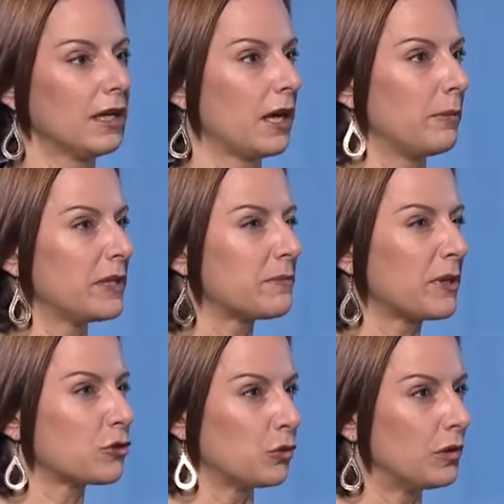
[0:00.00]
Kann man jetzt
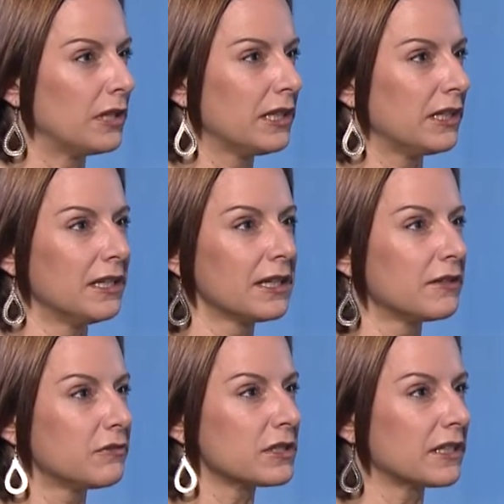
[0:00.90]
persönlich
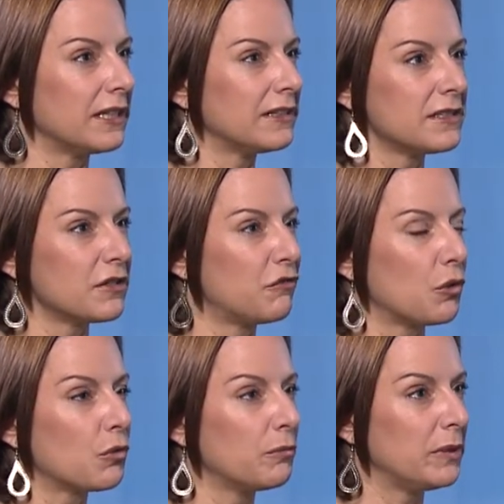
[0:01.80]
irgendwas gegen diese
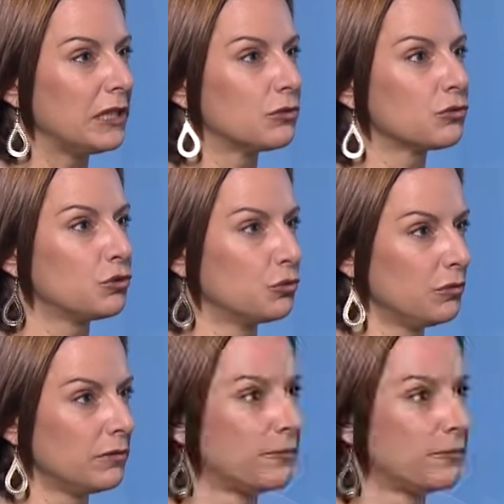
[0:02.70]
Flockenbildung tun?